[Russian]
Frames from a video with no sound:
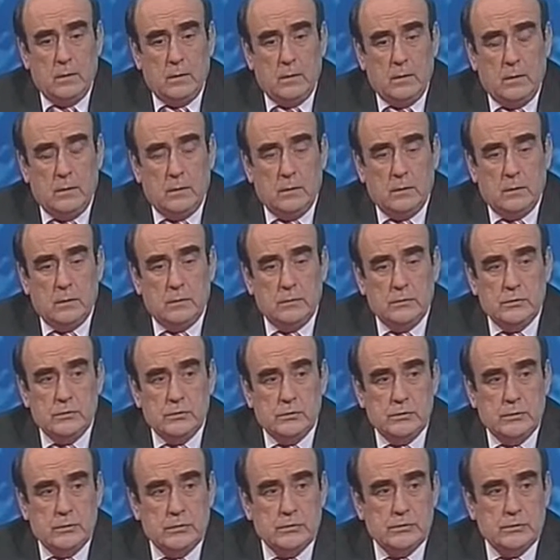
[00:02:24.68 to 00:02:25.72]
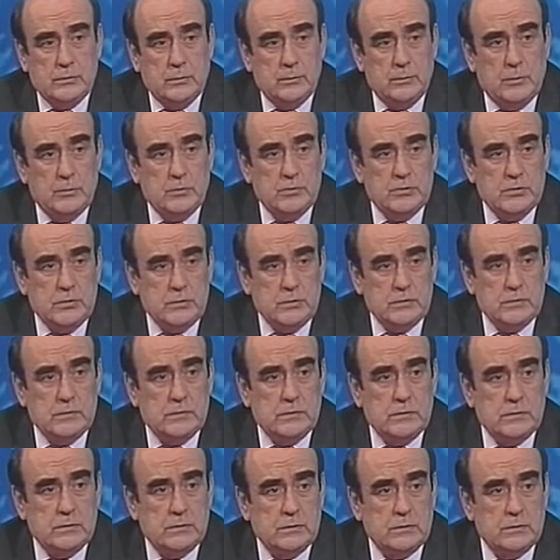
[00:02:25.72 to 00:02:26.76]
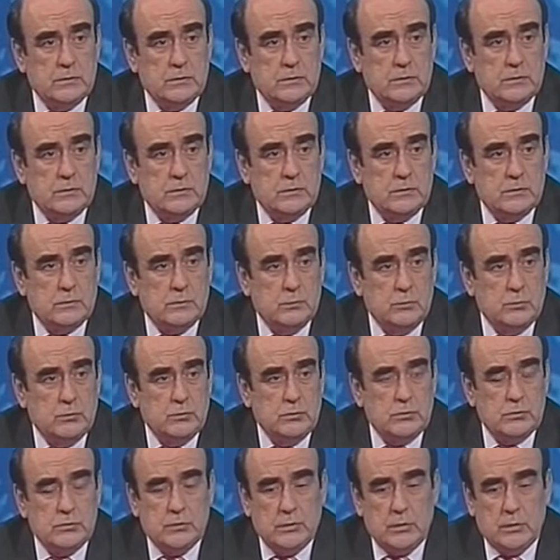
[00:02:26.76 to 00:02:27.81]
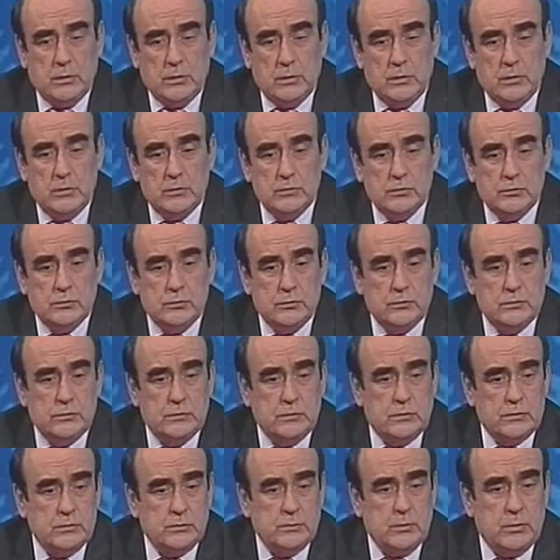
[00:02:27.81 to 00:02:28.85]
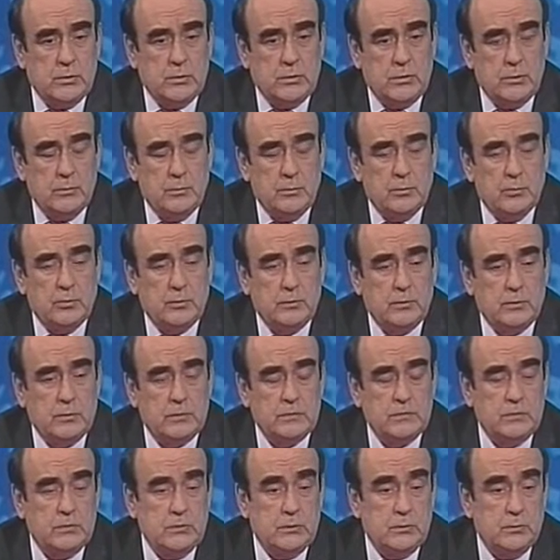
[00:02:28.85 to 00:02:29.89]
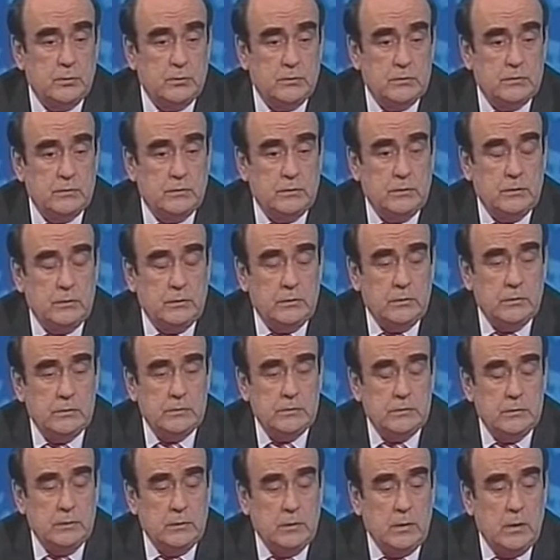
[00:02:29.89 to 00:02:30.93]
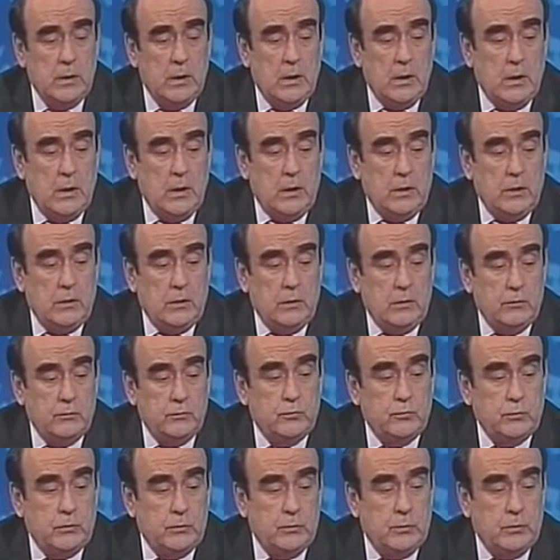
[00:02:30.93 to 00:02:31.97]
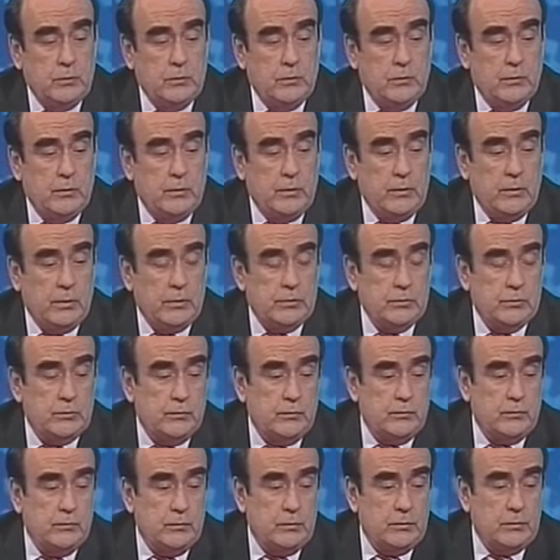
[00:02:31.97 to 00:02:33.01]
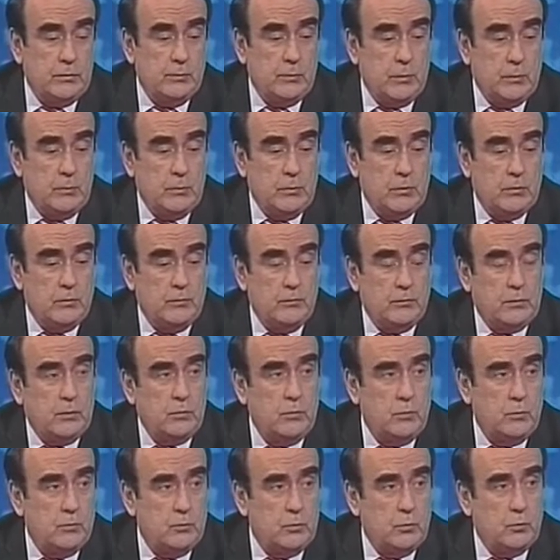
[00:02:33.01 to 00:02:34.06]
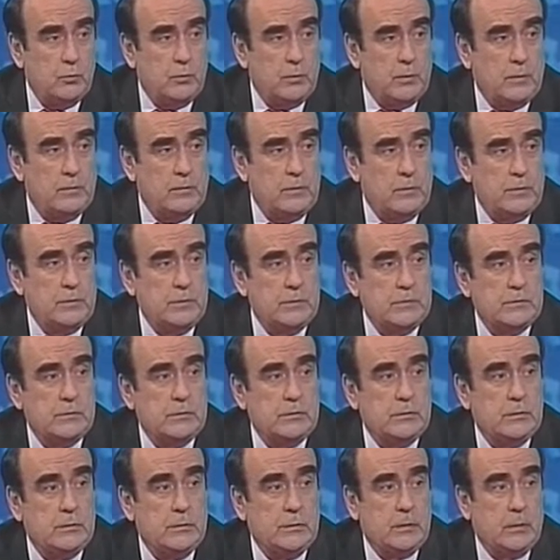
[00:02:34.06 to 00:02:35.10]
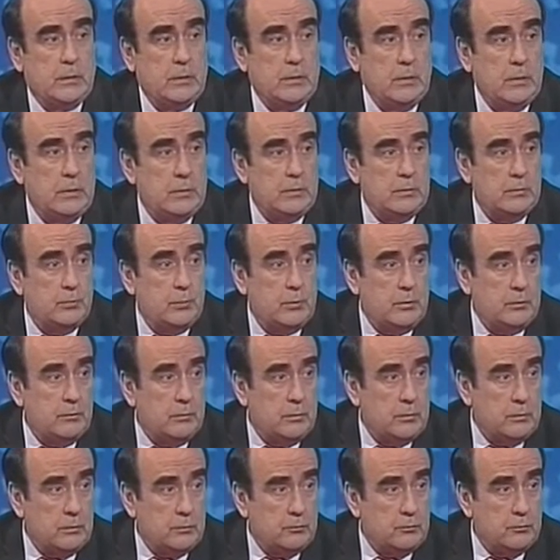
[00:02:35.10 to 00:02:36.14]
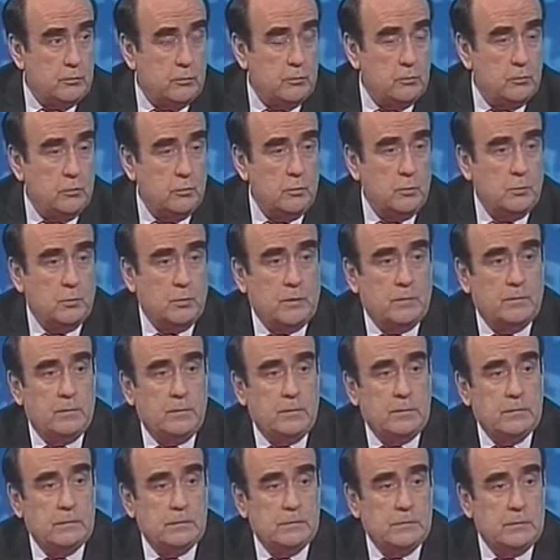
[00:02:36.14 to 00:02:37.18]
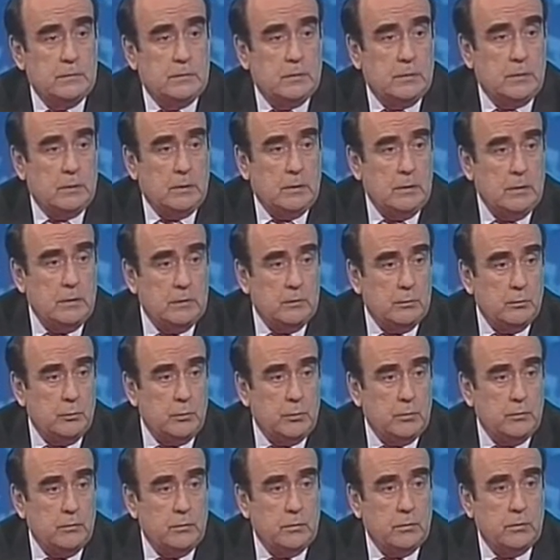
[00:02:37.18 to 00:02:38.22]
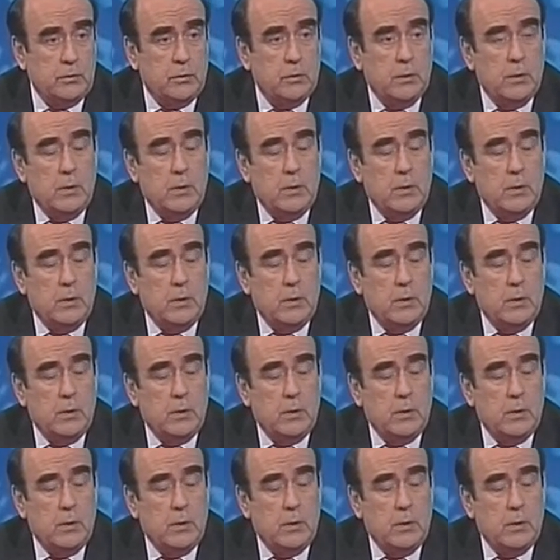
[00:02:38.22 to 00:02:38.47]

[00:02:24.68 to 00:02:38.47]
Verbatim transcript: э, начинаешь там общаться, смотришь, как реализуется наша программа развития производительных сил, и вдруг тебе говорят, что вот в этот момент в таком-то управлении сидит такая-то проверка, в другом управлении сидит такая-то проверка.